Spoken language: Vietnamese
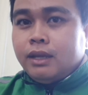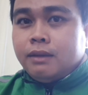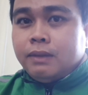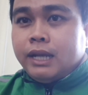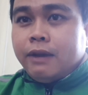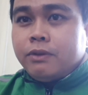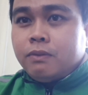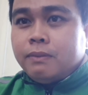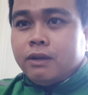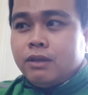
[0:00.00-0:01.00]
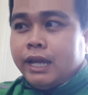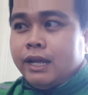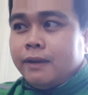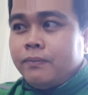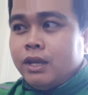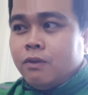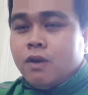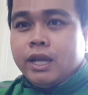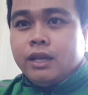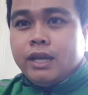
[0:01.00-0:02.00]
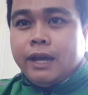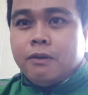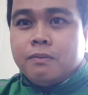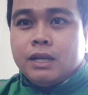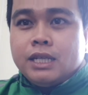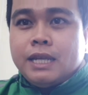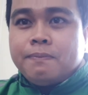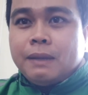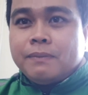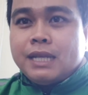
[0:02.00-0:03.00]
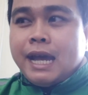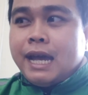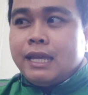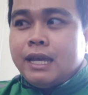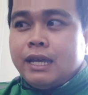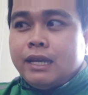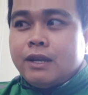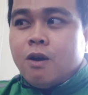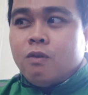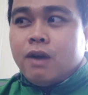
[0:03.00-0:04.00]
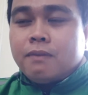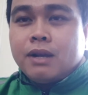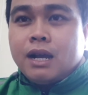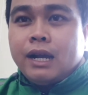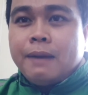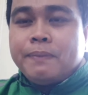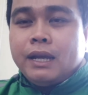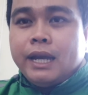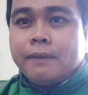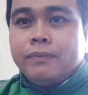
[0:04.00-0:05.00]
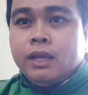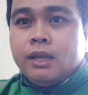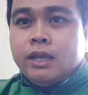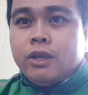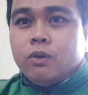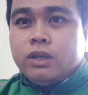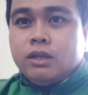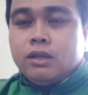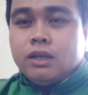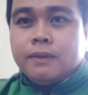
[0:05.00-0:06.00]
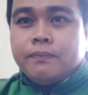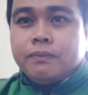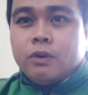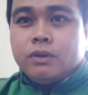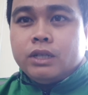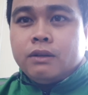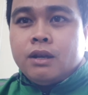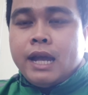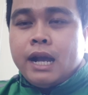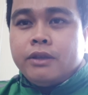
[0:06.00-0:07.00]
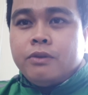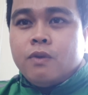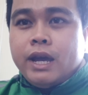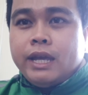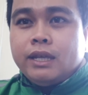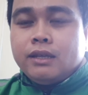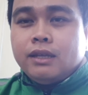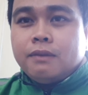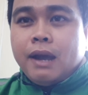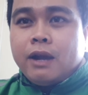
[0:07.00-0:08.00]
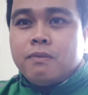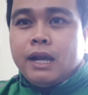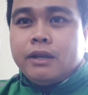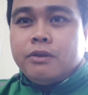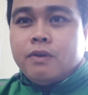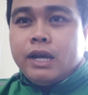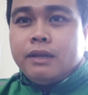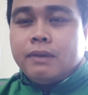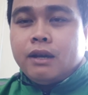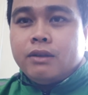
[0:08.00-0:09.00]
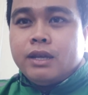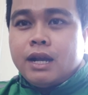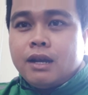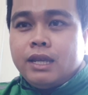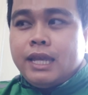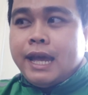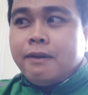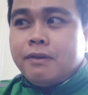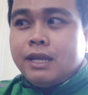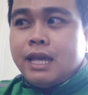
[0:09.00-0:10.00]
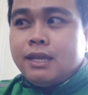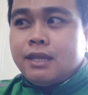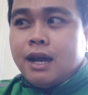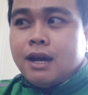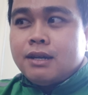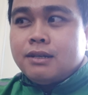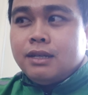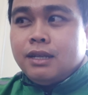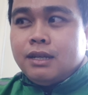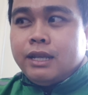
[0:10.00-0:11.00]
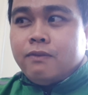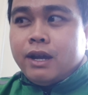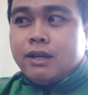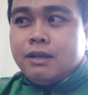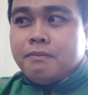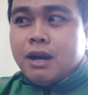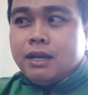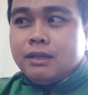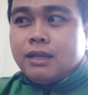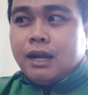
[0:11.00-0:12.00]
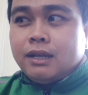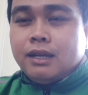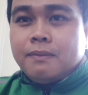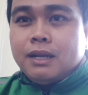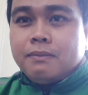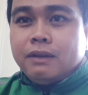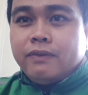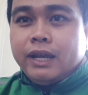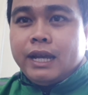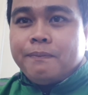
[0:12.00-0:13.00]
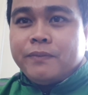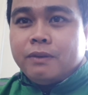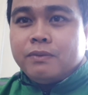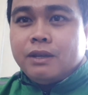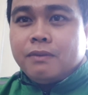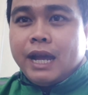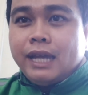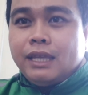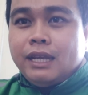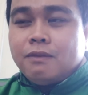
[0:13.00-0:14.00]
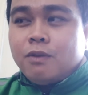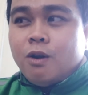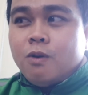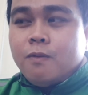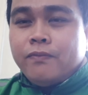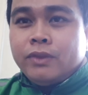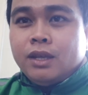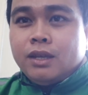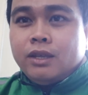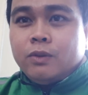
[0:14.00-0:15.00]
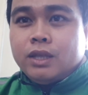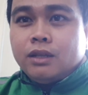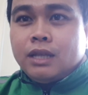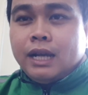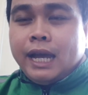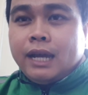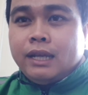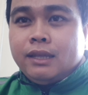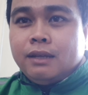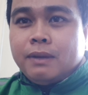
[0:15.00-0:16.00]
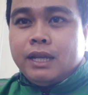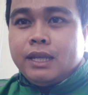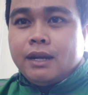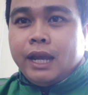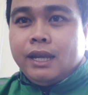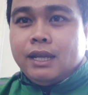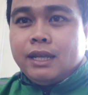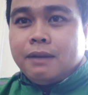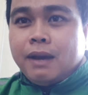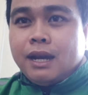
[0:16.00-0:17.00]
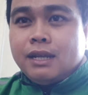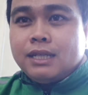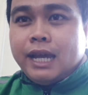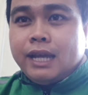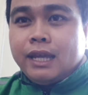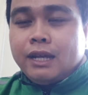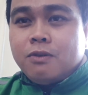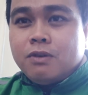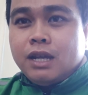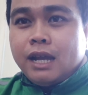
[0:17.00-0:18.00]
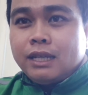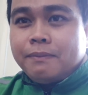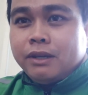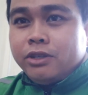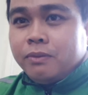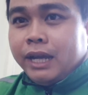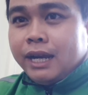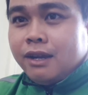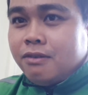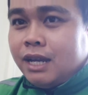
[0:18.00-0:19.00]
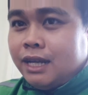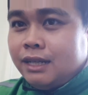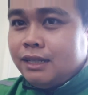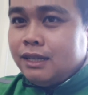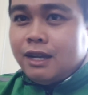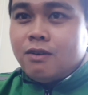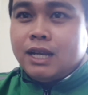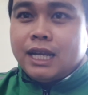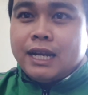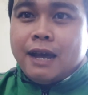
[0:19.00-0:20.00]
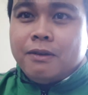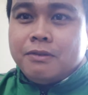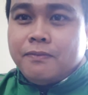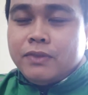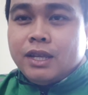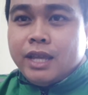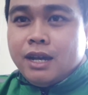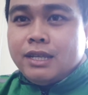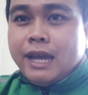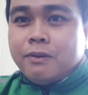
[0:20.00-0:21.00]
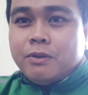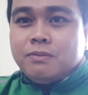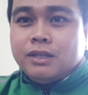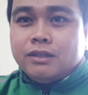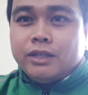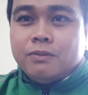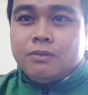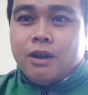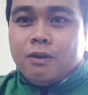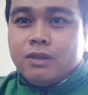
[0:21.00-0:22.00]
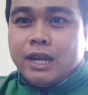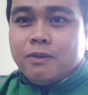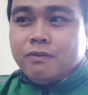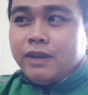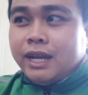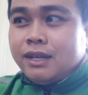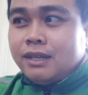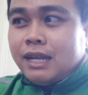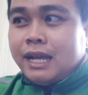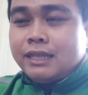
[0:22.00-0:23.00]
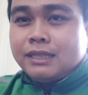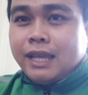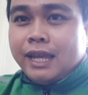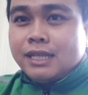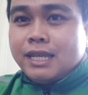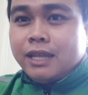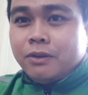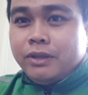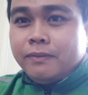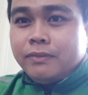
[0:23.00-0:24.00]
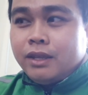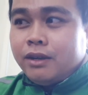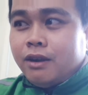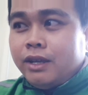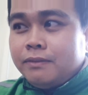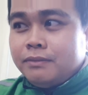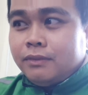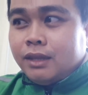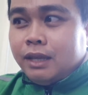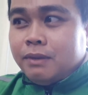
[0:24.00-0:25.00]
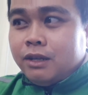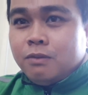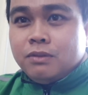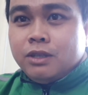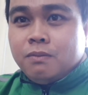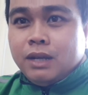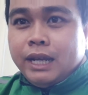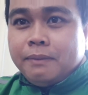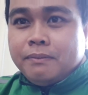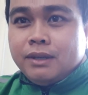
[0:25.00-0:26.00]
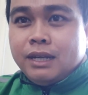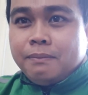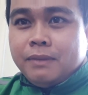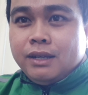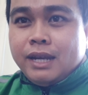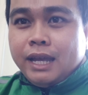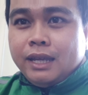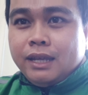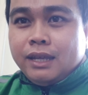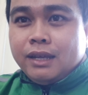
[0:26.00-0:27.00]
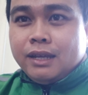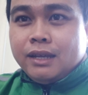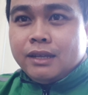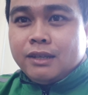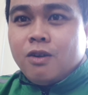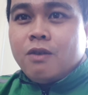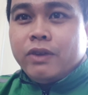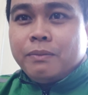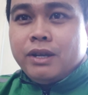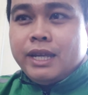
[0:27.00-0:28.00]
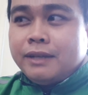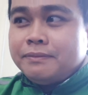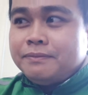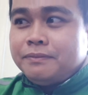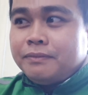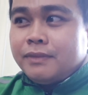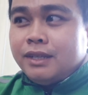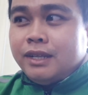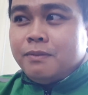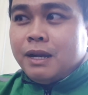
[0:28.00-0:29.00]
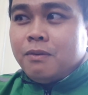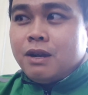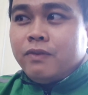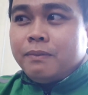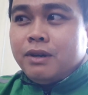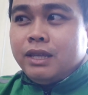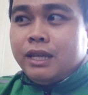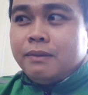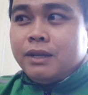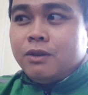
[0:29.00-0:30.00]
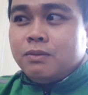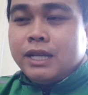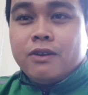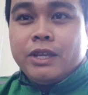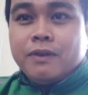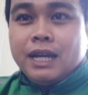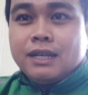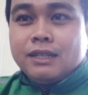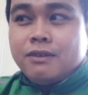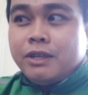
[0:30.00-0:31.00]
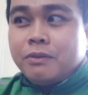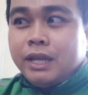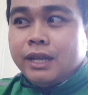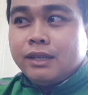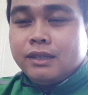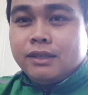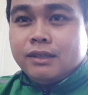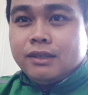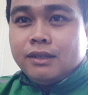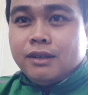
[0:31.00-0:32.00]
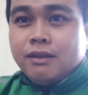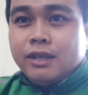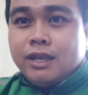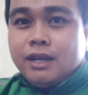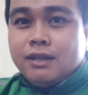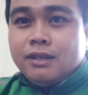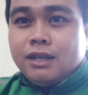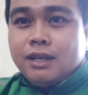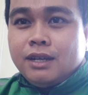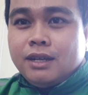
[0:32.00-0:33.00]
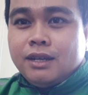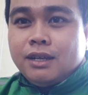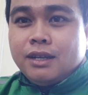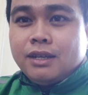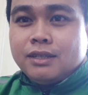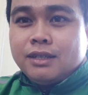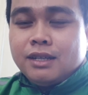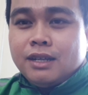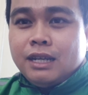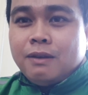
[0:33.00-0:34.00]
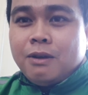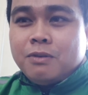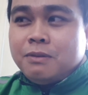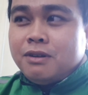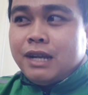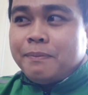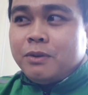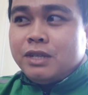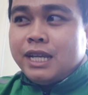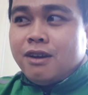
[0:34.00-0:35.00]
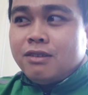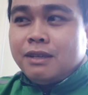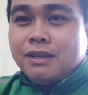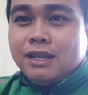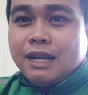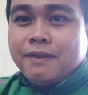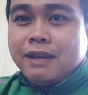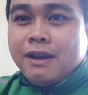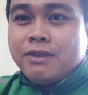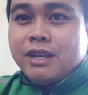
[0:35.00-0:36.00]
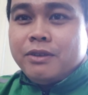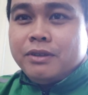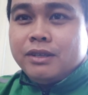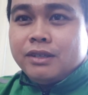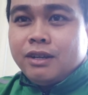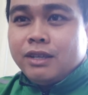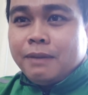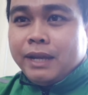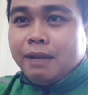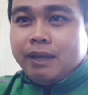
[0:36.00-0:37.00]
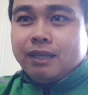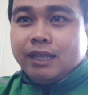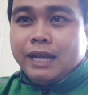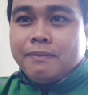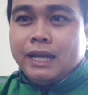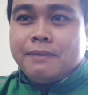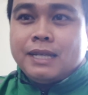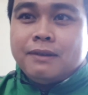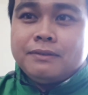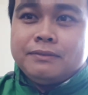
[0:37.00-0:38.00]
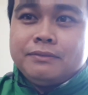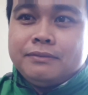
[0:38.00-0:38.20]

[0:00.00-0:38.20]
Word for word: mình khéo một chút là mình có tiền ha hoặc là những kèo mà đi ship tầm xa về đồ vật mà cần gấp chẳng hạn ví dụ như một người nào đó đang ở dưới quê bạn cũng đang ở dưới quê mà họ giờ cần đi giao cái giấy tờ liên quan đến bệnh tật gì đó lên bệnh viện gấp trong vòng 2 tiếng đồng hồ ví dụ như từ Tân An đi tới bệnh viện chợ rẫy đi thì các bạn lên xe nhận cút đó trăm rưỡi chục ngàn là ngon lành ngon lành cành đào luôn nhớ giao đúng người đúng chỗ và đúng việc là tiền sẽ về túi rồi thì mình cũng chúc anh em năm này ờ, có công việc mới nha thì nếu mà không có công việc mới thì mình cũng sẽ có nhiều khách có nhiều tiền rồi nhớ uh, lâu lâu nếu có gặp tôi ở sài gòn thì ờ, cà phê pháo chơi vui rồi tạm biệt anh em nha hẹn gặp lại clip sau